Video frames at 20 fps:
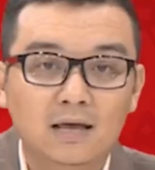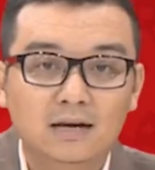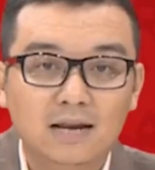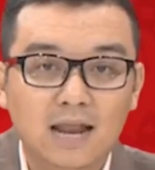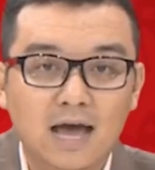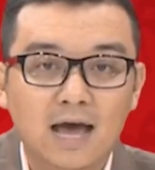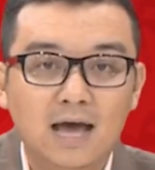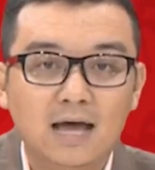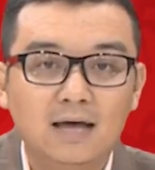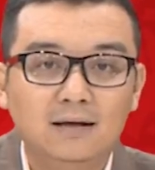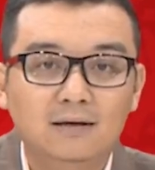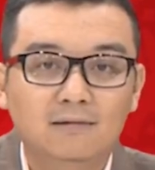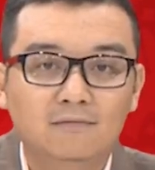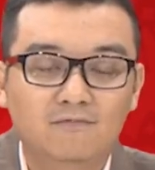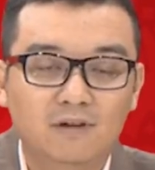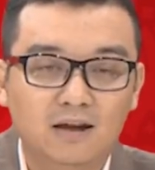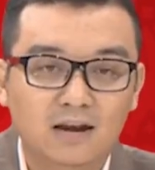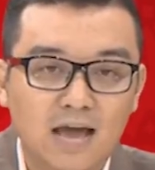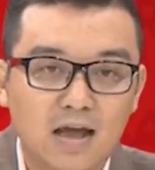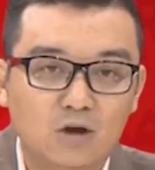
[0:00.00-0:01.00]
đã
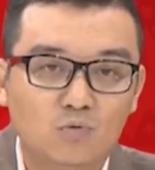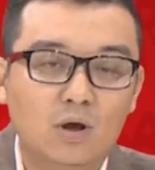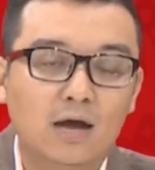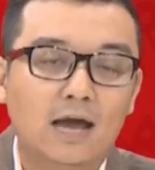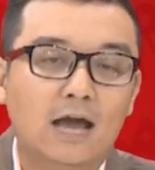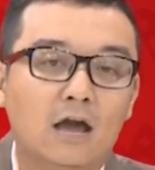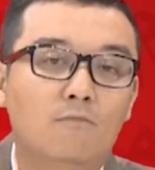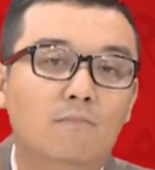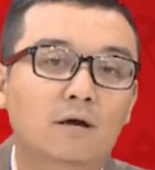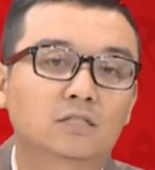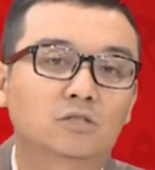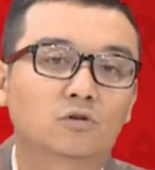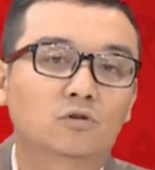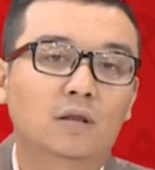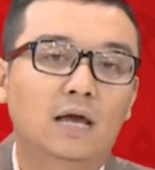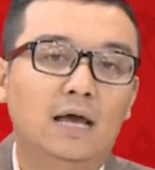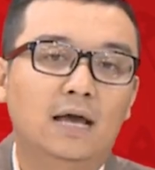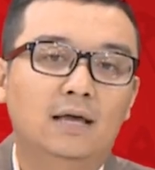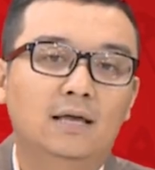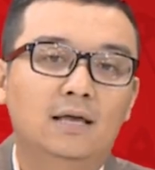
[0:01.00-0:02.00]
và đang khoác áo
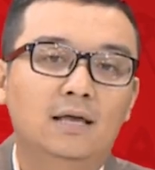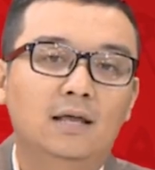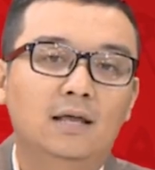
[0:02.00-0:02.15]
Barcelona